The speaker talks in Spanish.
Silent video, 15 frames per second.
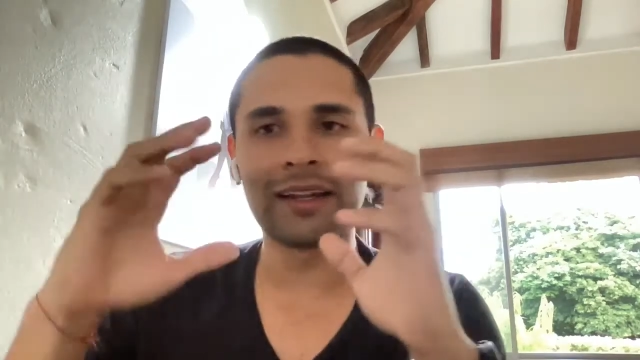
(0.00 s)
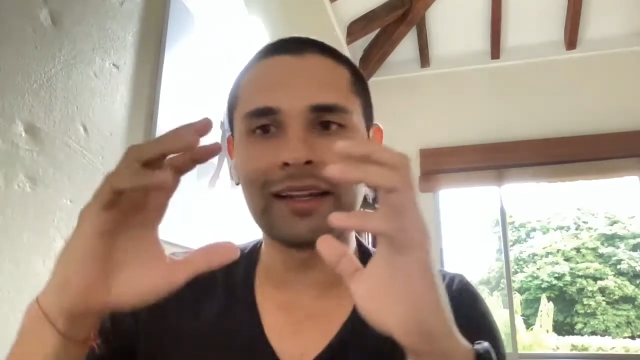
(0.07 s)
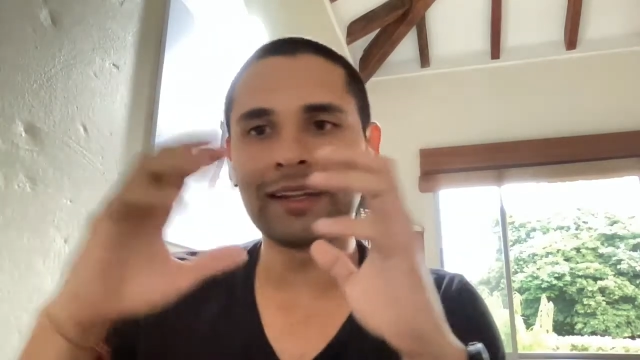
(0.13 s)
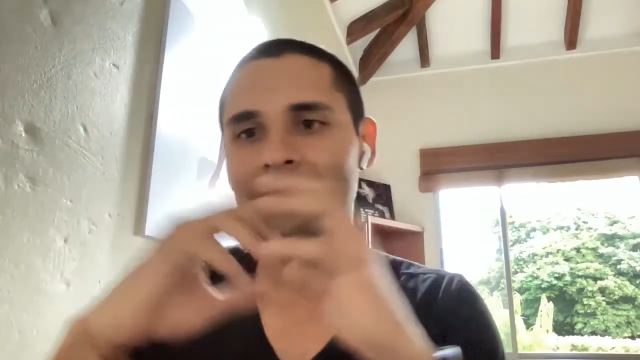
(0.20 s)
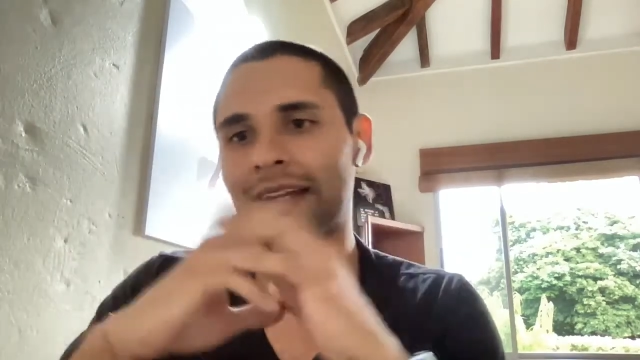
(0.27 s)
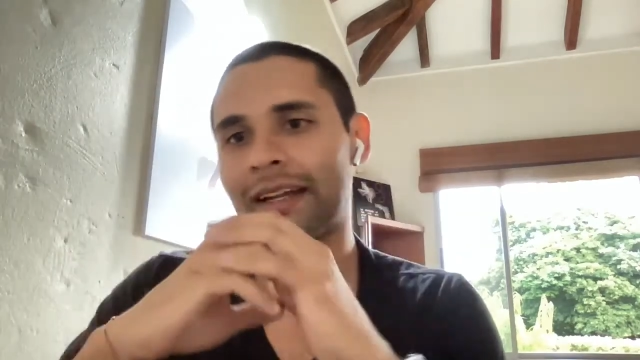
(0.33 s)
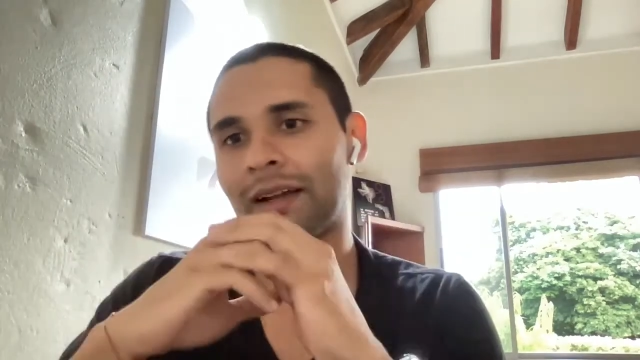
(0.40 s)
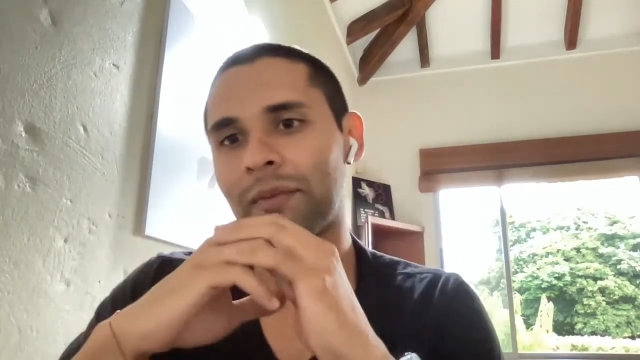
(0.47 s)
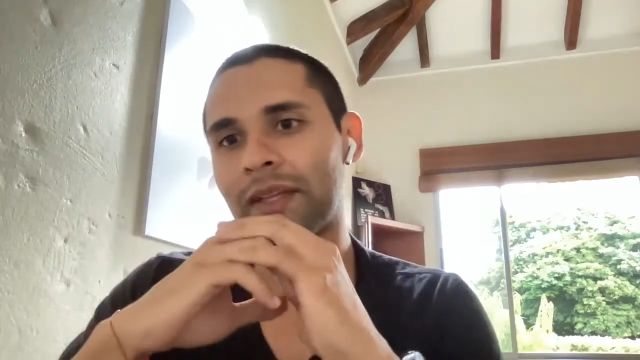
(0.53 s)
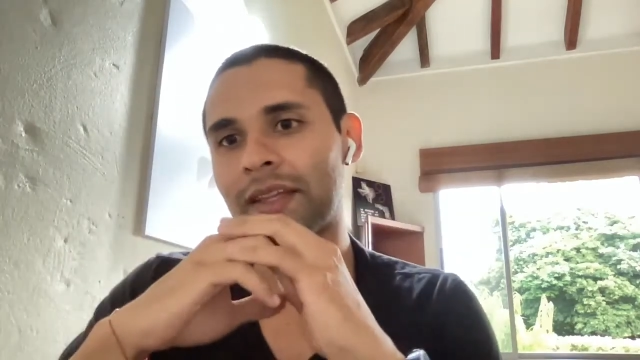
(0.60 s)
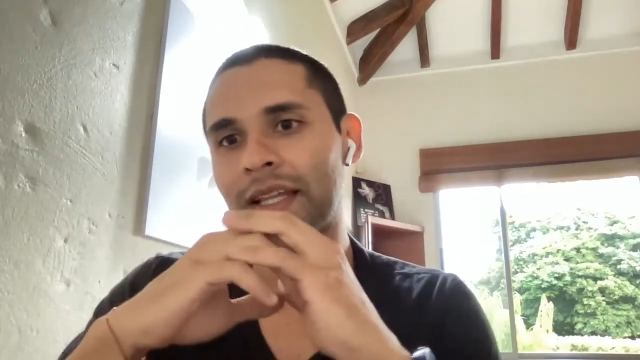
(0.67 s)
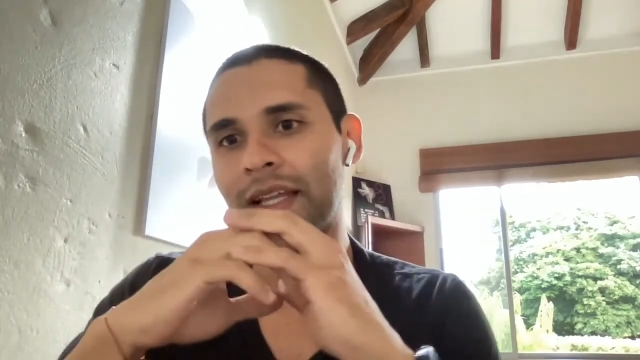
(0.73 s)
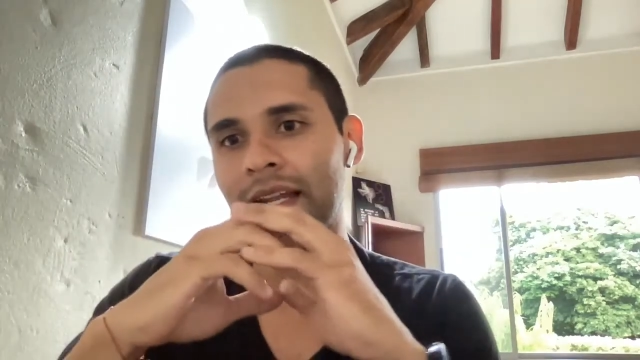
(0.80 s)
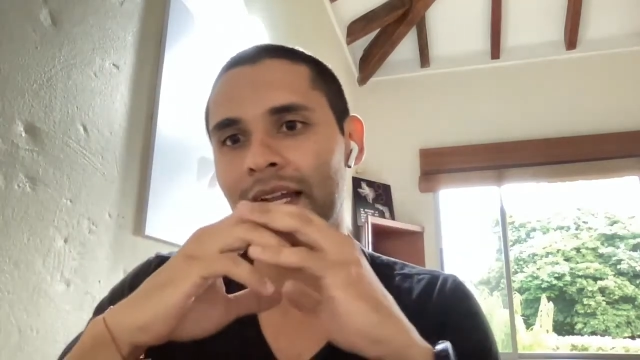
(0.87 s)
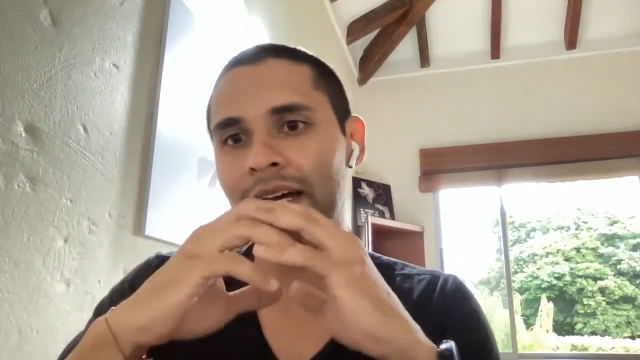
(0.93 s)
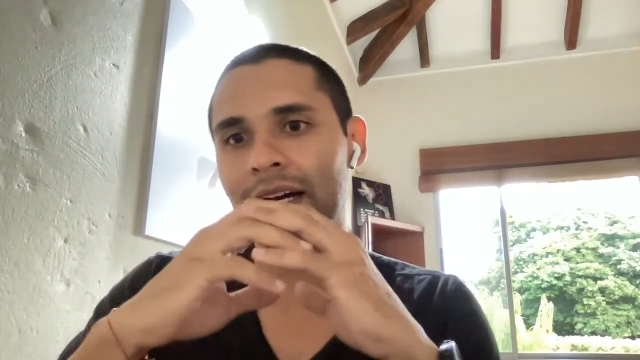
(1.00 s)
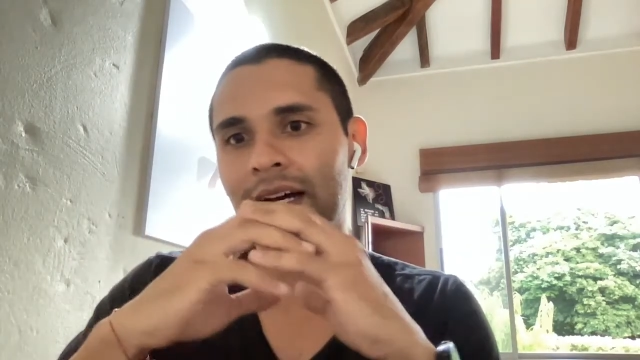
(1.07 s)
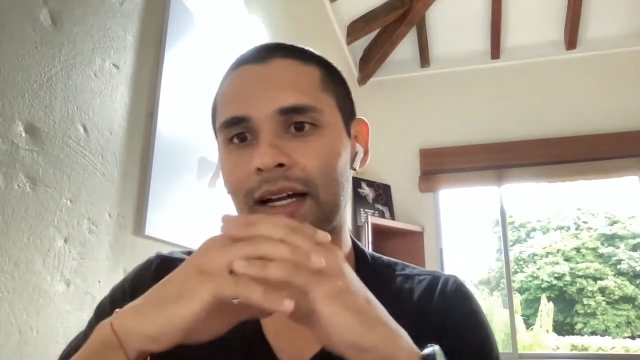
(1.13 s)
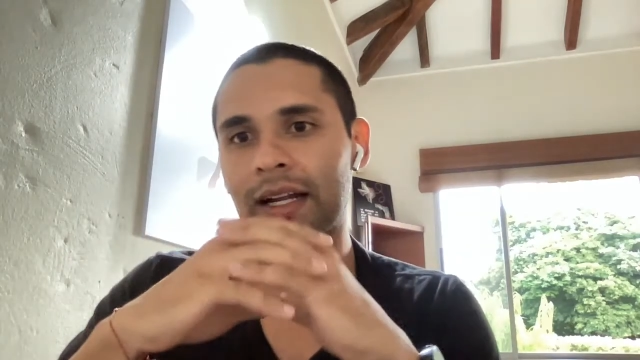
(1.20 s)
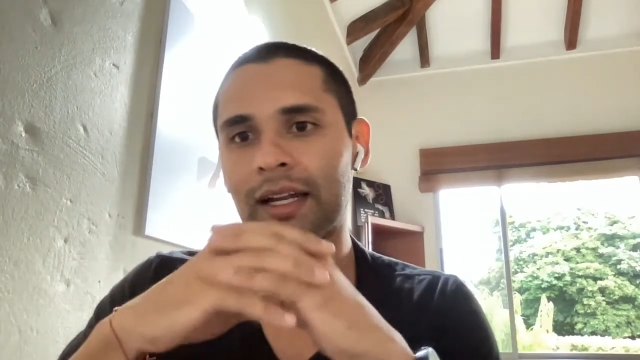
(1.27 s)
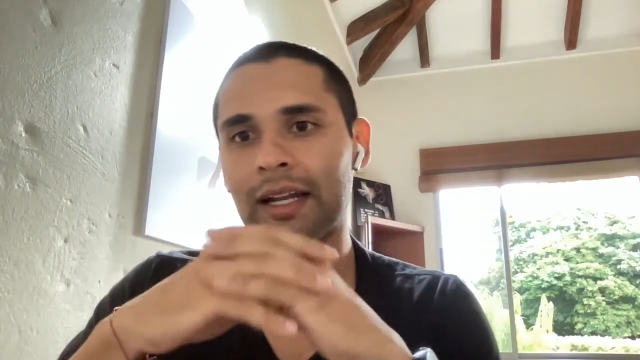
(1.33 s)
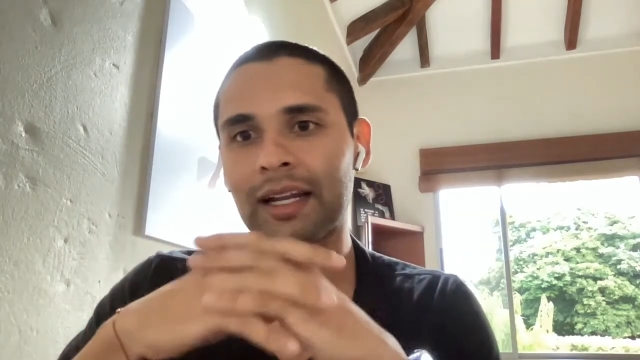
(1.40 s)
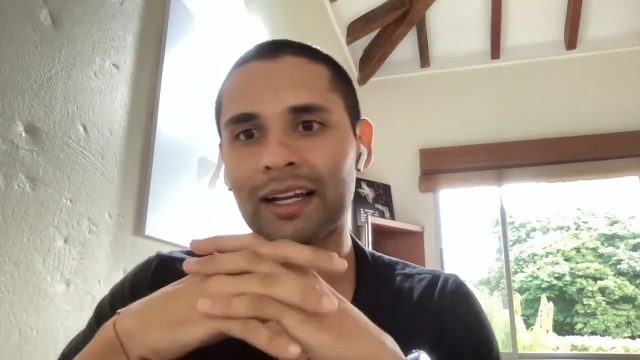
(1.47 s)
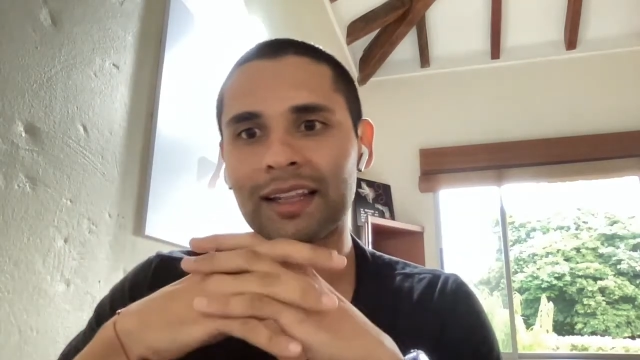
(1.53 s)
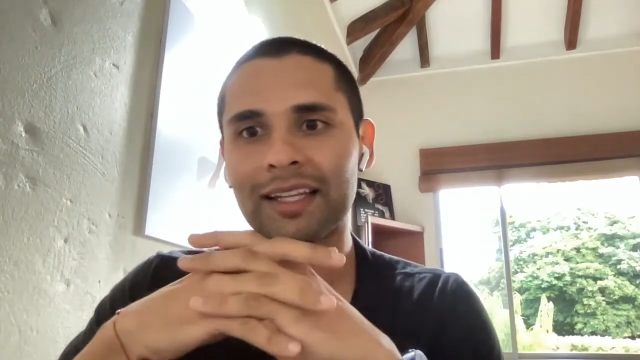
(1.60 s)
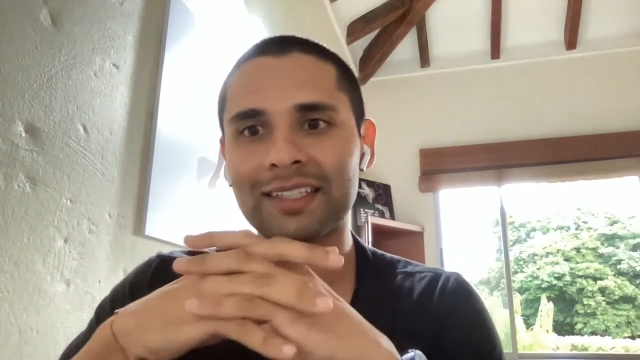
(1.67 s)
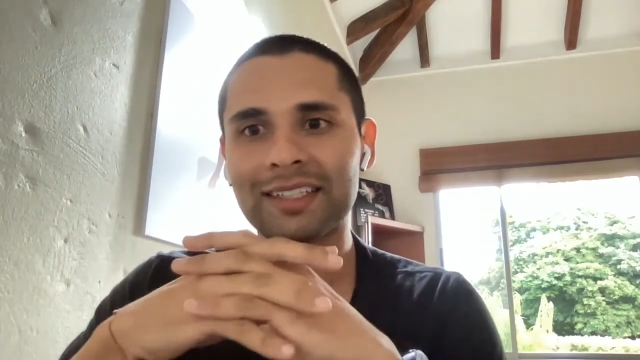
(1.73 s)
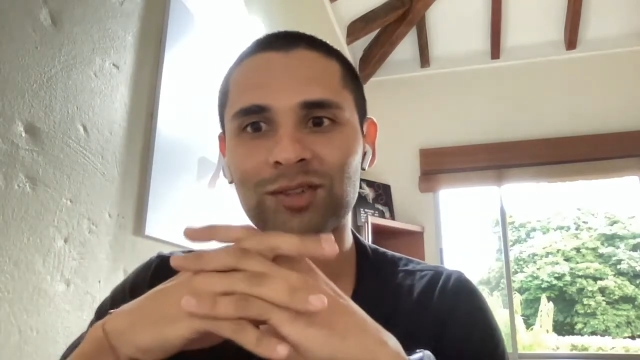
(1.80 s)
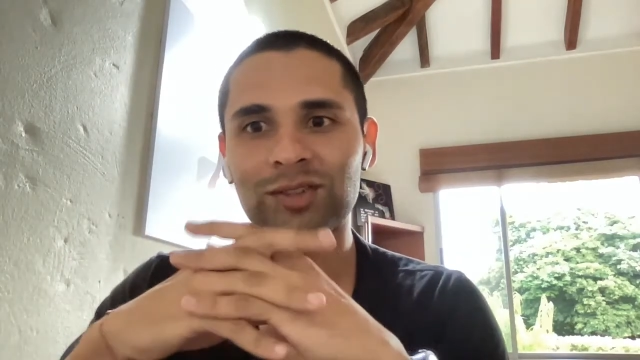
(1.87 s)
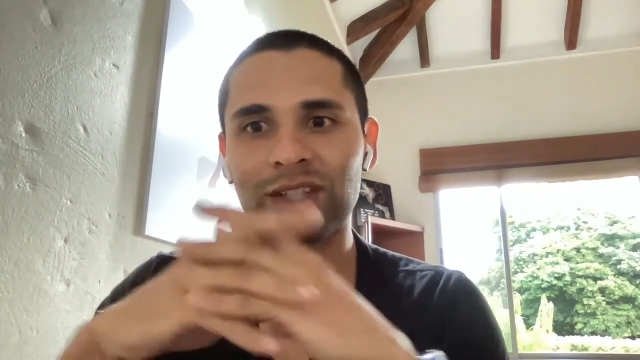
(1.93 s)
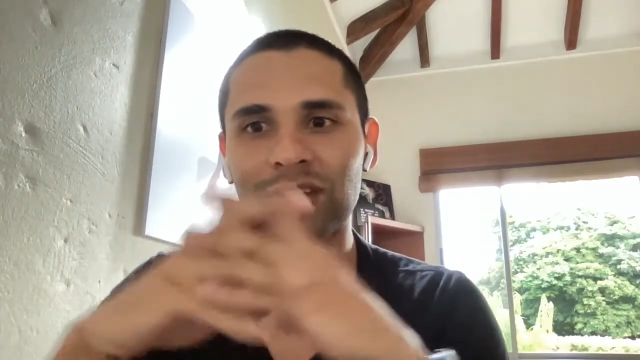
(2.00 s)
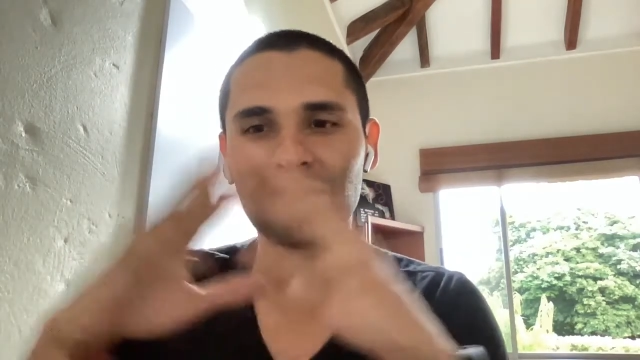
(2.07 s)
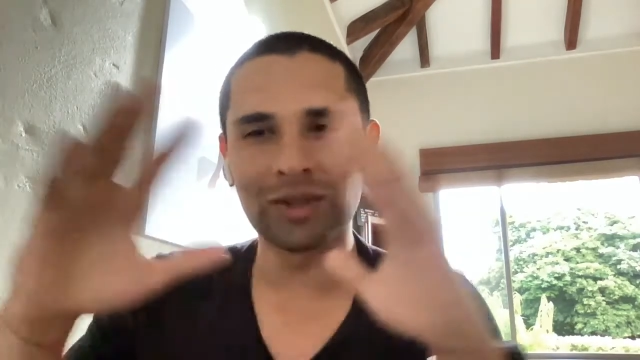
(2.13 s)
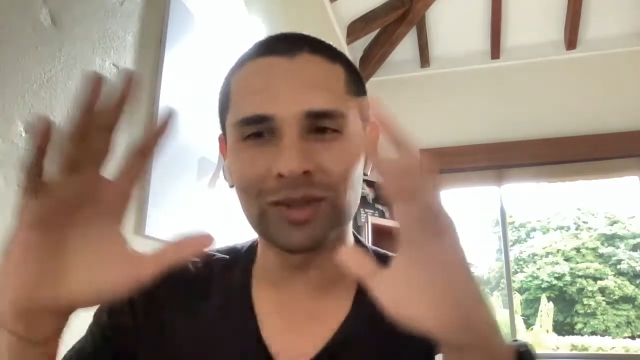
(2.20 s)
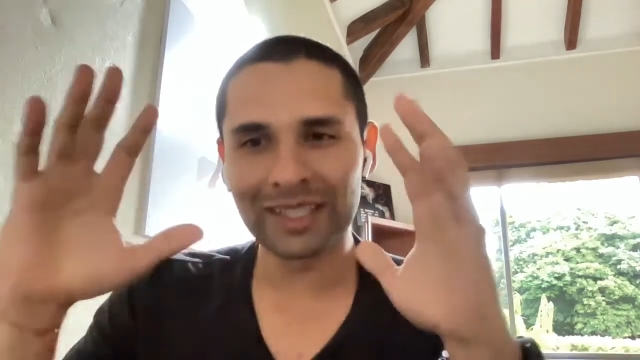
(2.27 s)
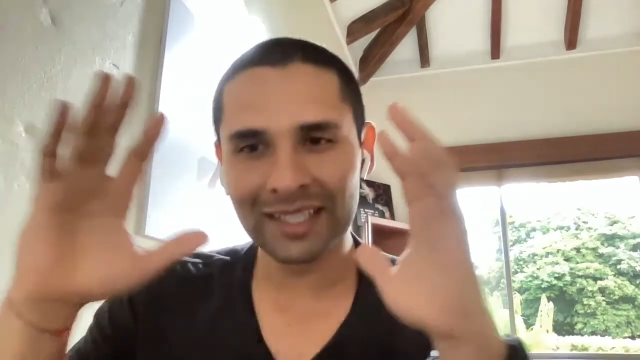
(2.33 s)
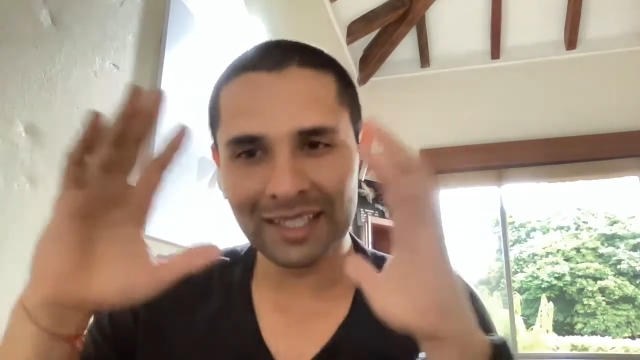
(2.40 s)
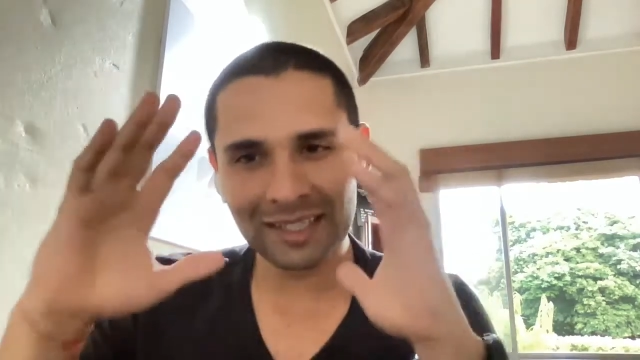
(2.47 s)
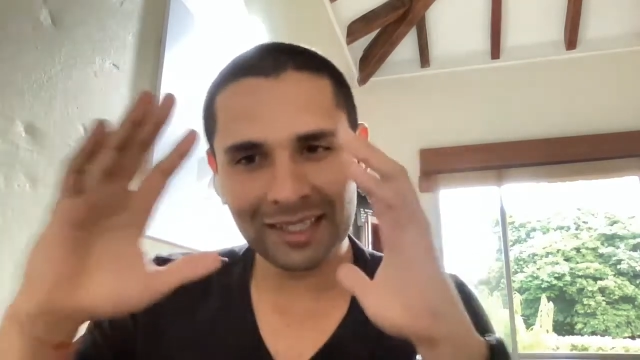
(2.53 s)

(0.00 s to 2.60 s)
literalmente la, alcaldesa nos dijo,